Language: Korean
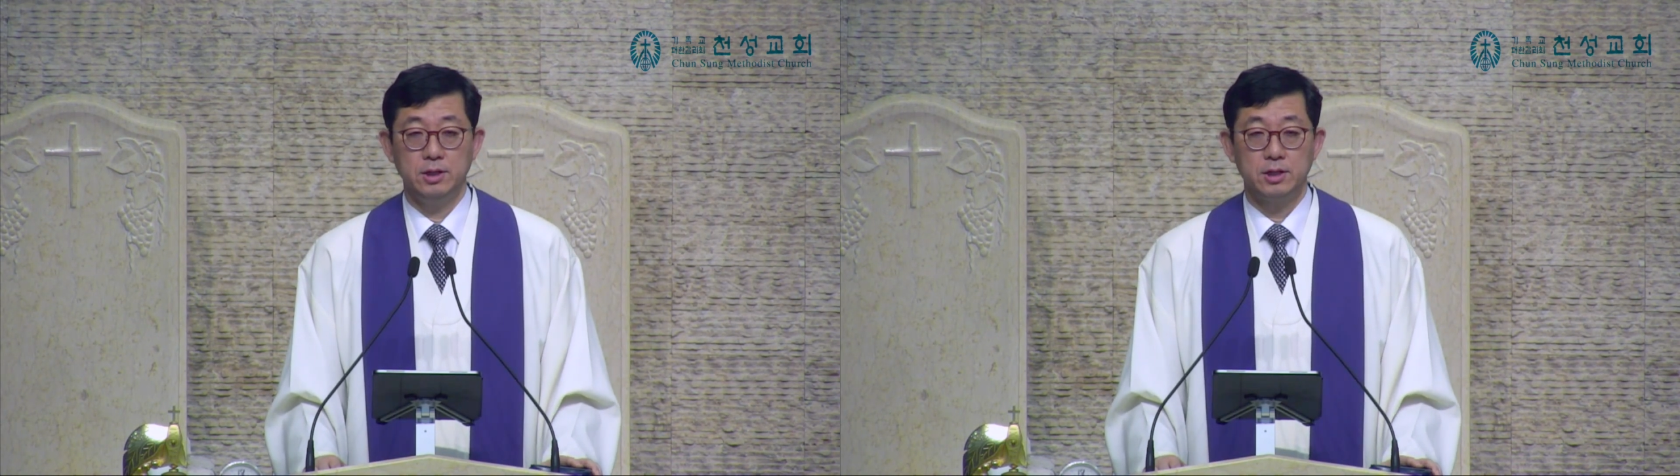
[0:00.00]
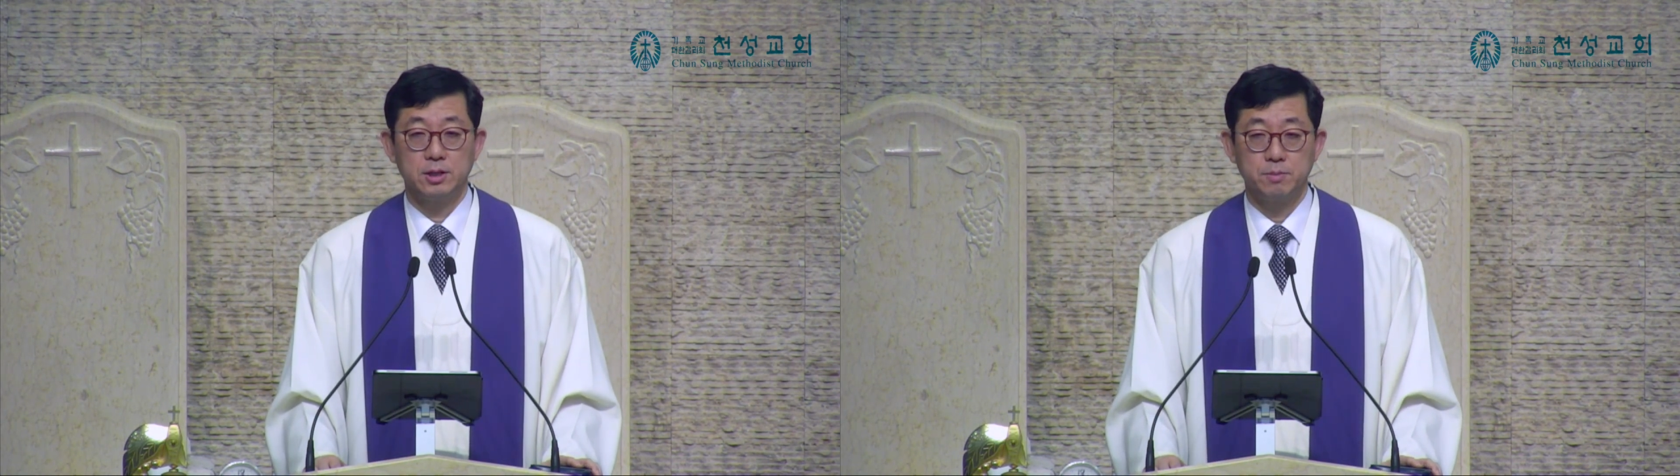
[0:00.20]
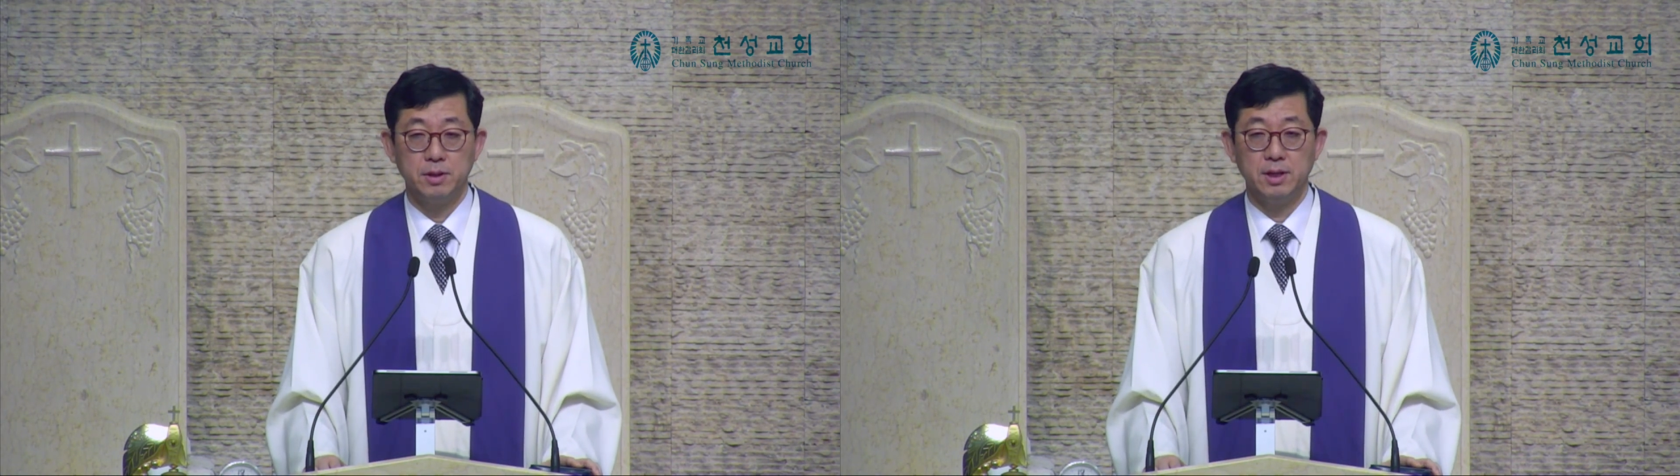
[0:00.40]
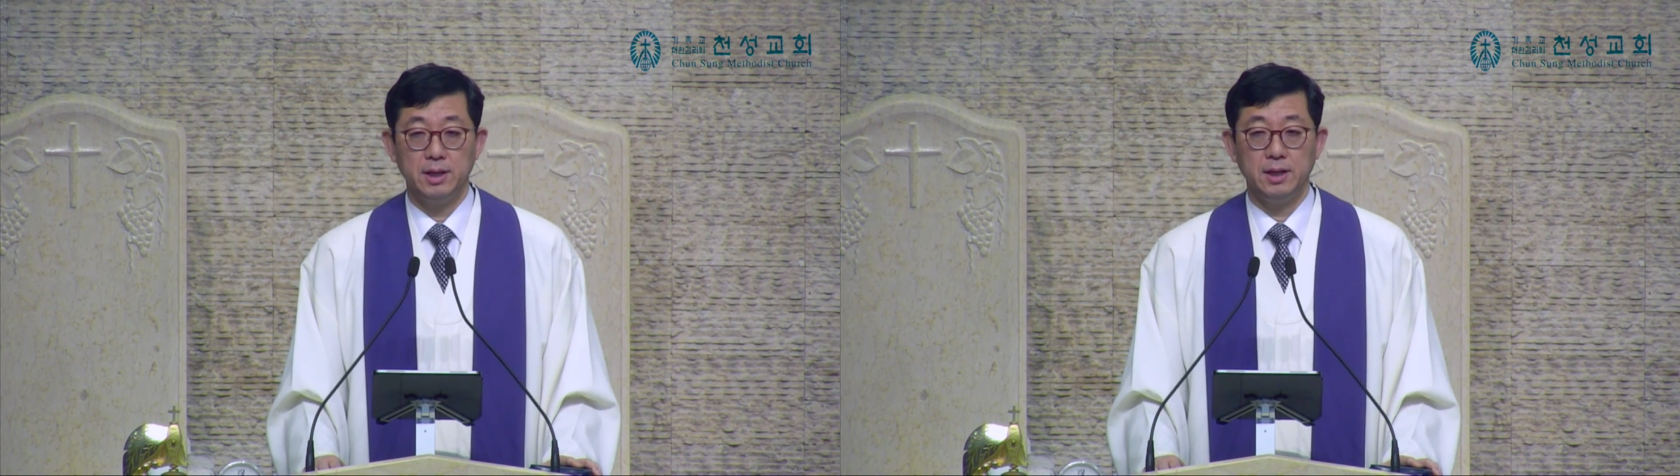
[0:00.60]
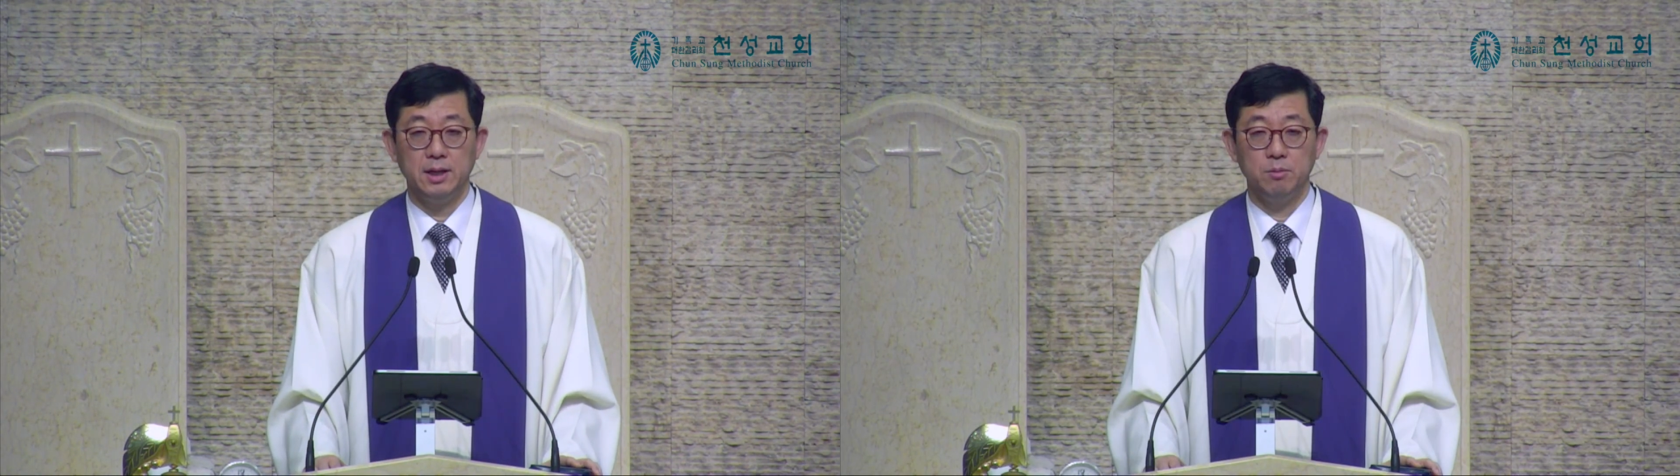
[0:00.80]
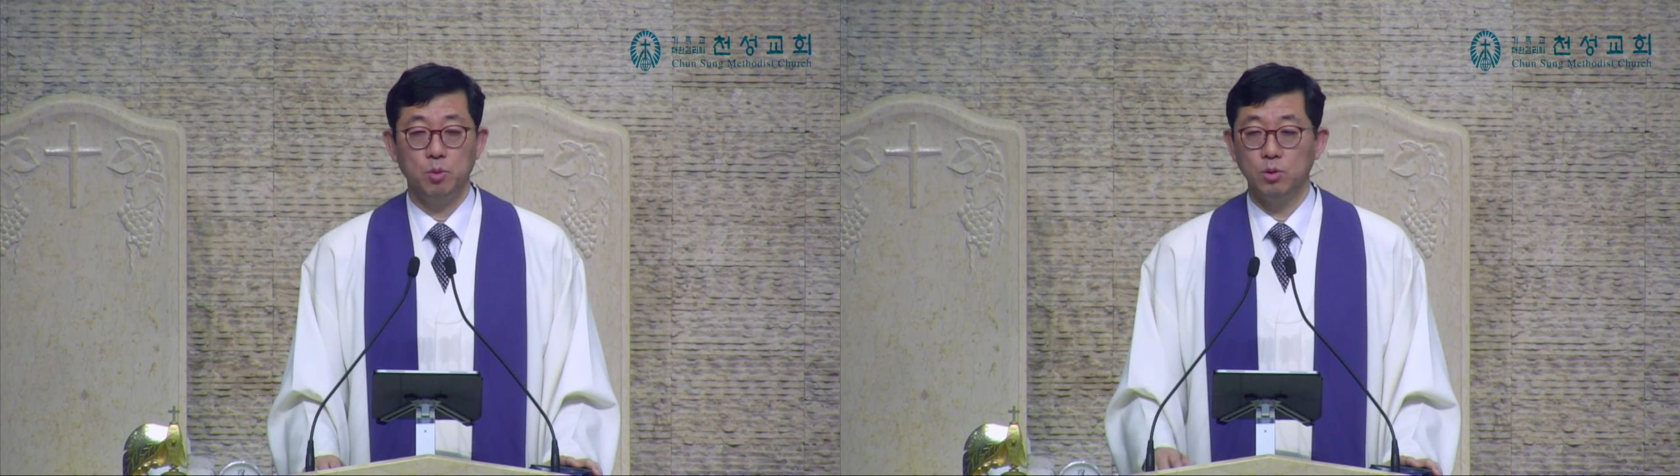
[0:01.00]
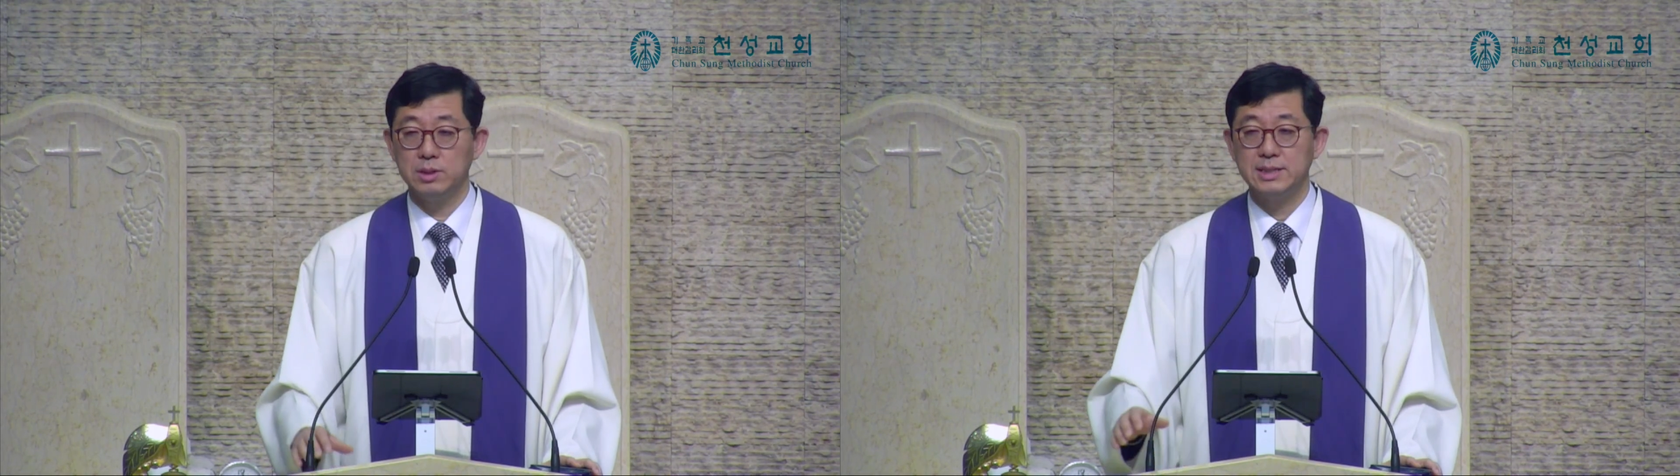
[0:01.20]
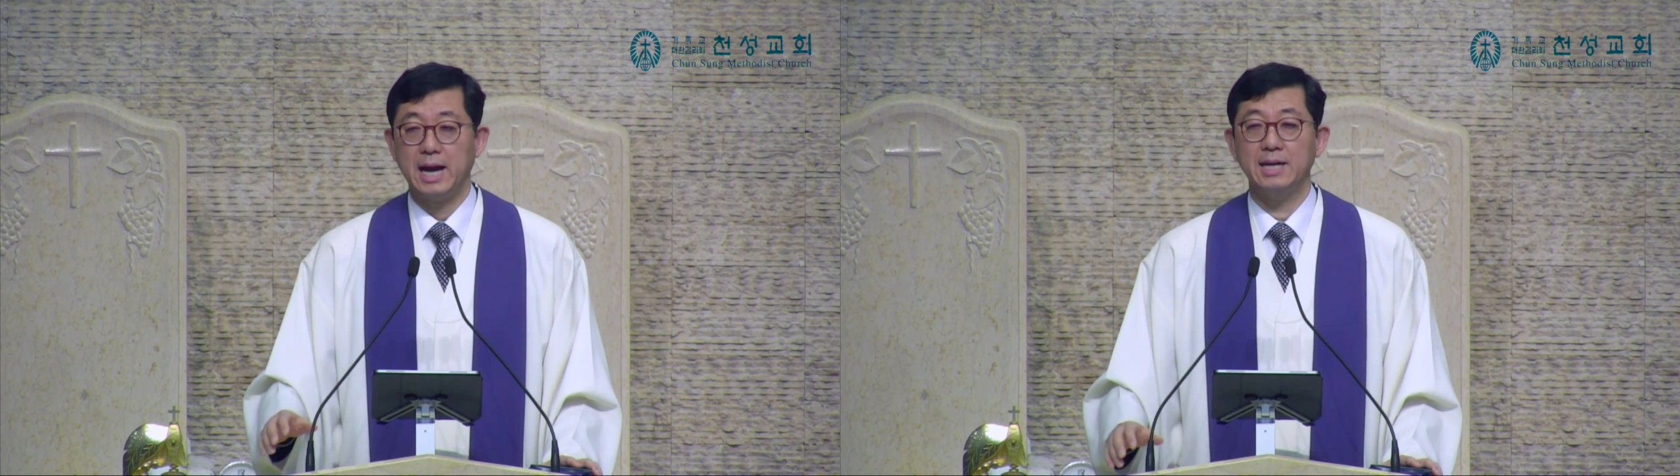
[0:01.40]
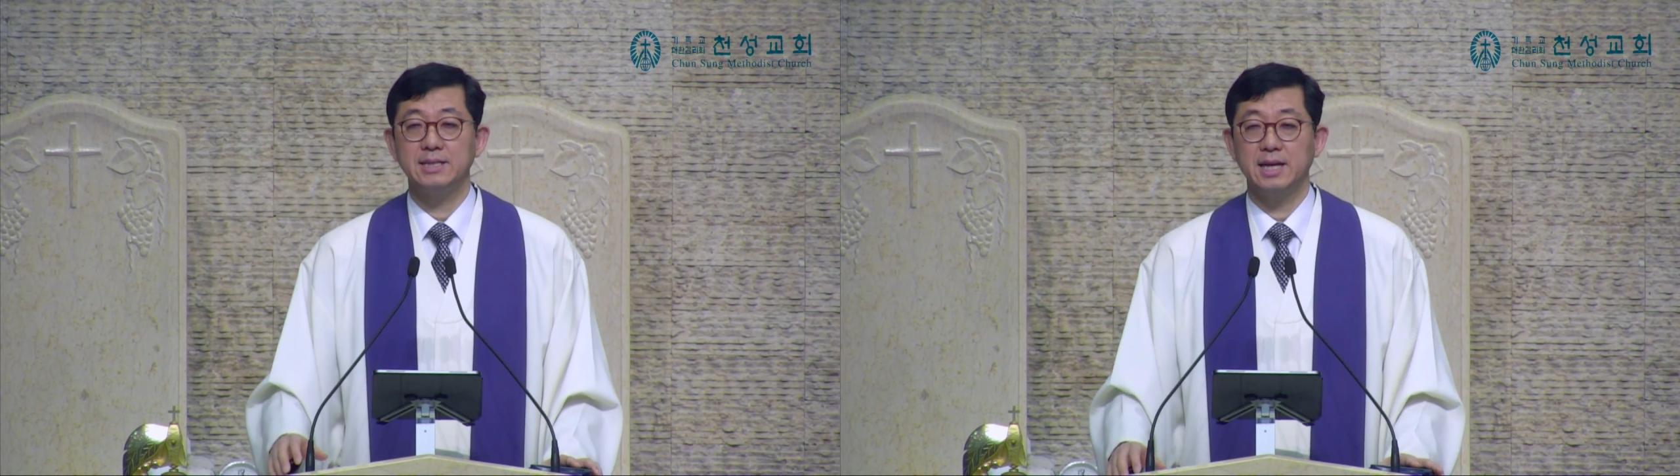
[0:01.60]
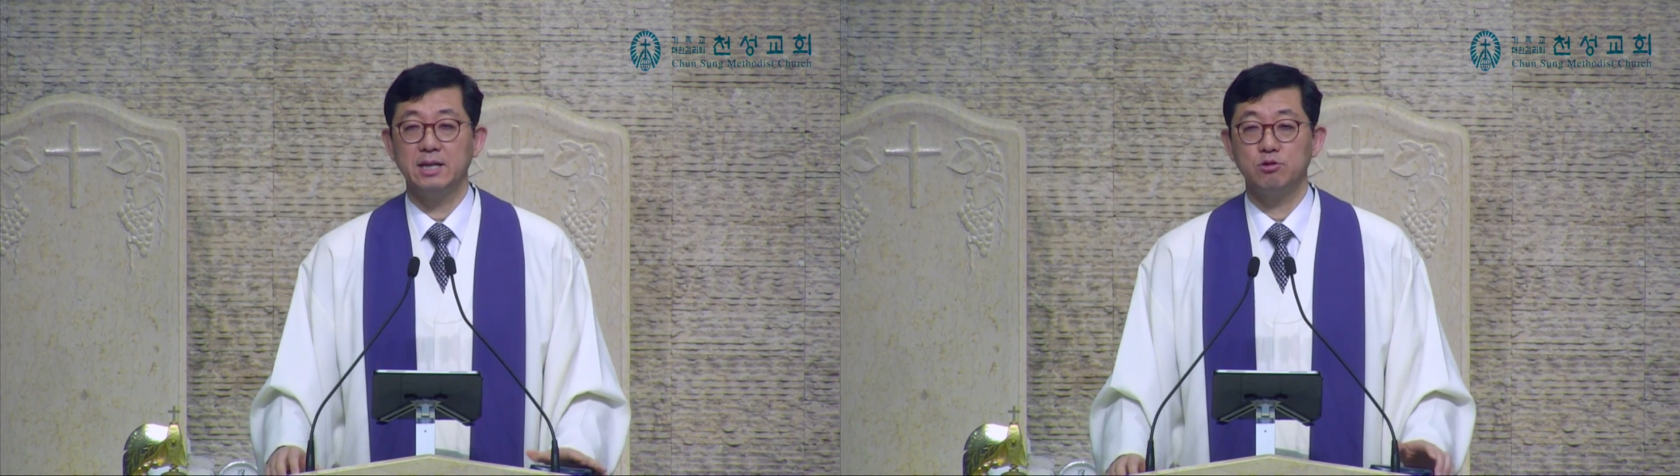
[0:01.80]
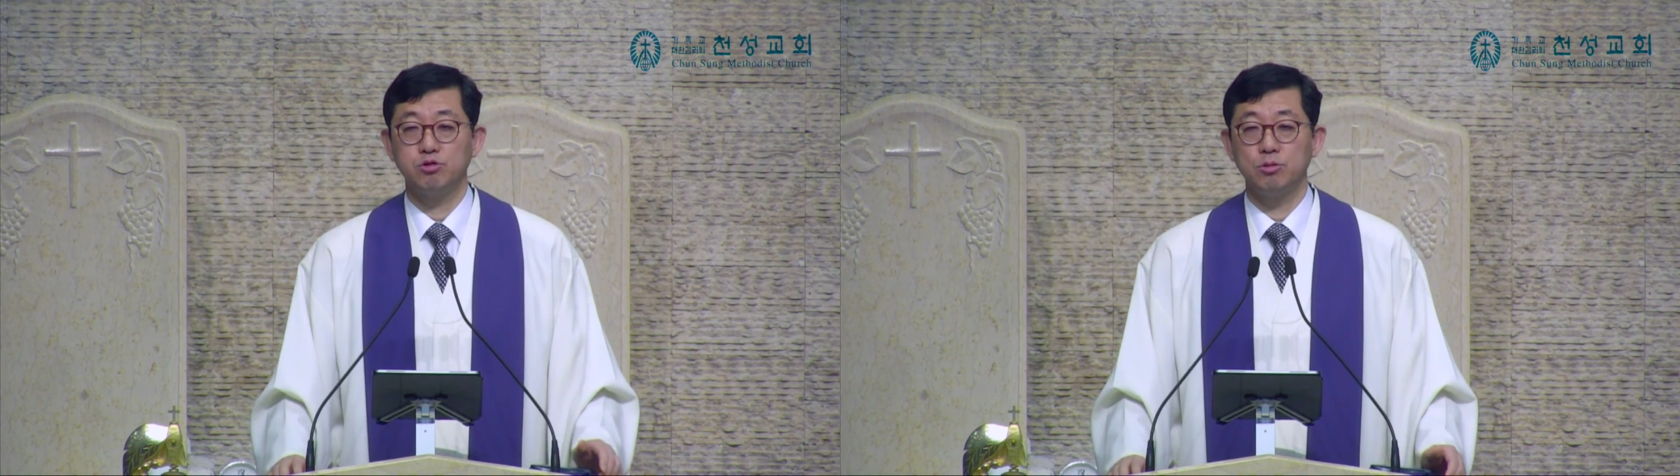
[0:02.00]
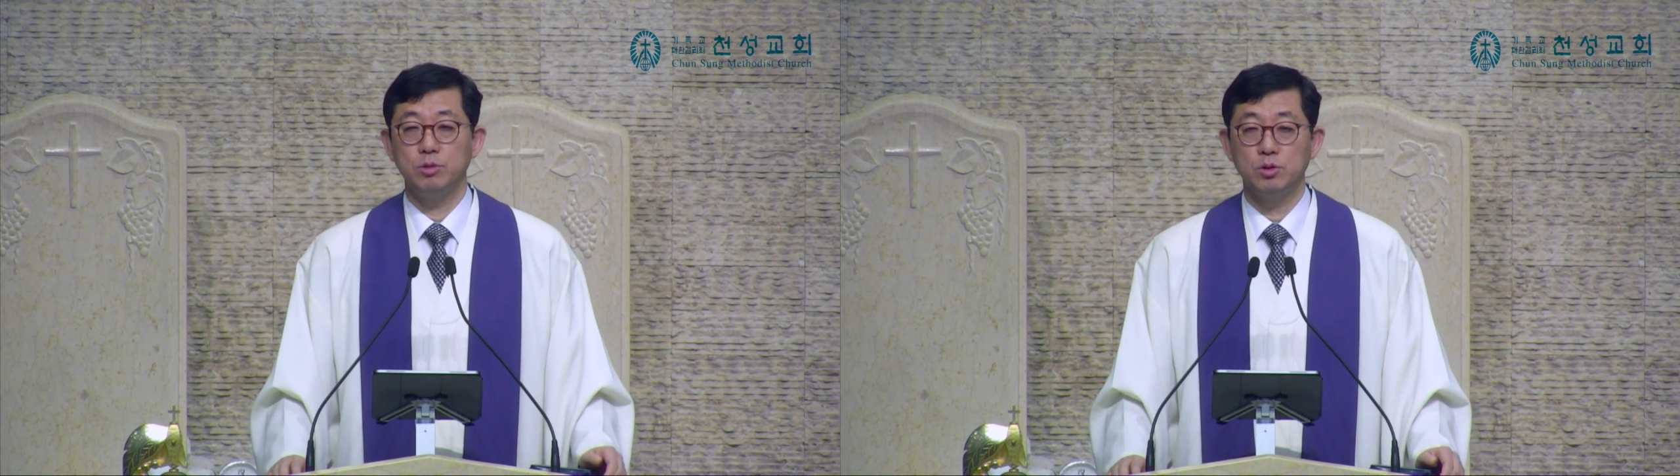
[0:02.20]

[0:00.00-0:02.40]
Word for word: 특별히 모든 장자의 죽음을